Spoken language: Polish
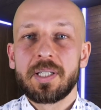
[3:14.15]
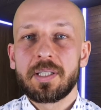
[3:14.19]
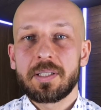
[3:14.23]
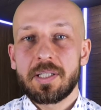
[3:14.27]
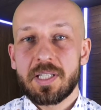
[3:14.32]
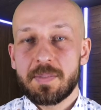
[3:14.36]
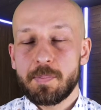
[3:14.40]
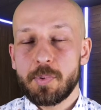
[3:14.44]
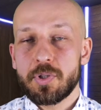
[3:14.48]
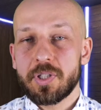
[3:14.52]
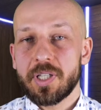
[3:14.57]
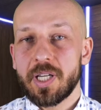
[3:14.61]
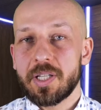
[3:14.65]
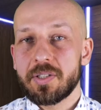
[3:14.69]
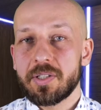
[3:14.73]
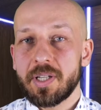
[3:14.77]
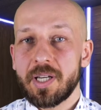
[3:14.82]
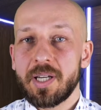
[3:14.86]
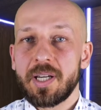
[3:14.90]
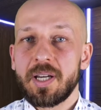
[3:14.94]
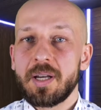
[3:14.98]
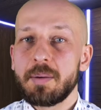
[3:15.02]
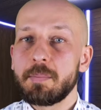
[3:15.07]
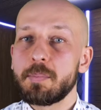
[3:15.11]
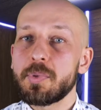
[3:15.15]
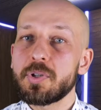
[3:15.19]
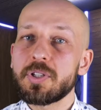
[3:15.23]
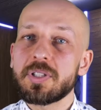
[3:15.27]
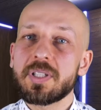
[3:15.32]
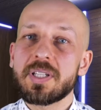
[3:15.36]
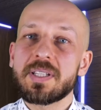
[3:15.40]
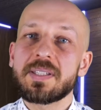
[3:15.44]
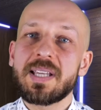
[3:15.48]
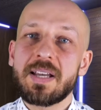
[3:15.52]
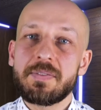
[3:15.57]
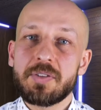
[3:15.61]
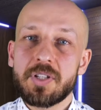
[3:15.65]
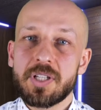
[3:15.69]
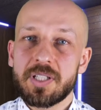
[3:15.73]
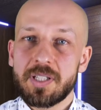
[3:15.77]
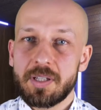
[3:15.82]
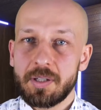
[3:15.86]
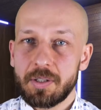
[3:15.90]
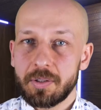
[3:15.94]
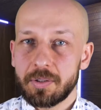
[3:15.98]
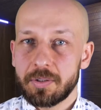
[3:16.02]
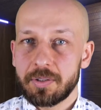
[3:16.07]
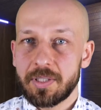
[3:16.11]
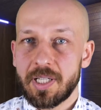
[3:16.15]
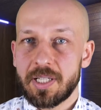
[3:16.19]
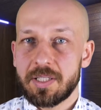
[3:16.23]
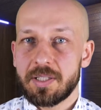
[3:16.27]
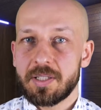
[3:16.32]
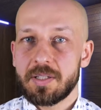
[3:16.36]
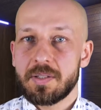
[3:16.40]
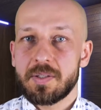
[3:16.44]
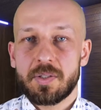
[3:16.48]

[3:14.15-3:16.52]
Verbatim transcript: nie spożyjecie, możecie zawsze je oddać.